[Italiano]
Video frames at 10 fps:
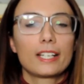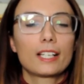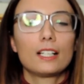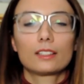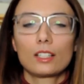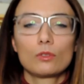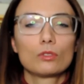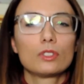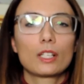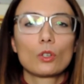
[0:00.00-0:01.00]
recata
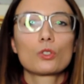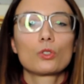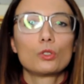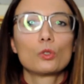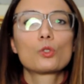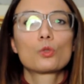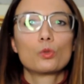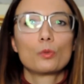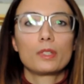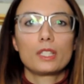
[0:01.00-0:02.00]
in un negozio di
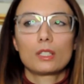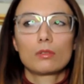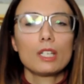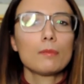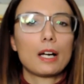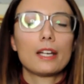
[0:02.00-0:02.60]
dolciumi qui a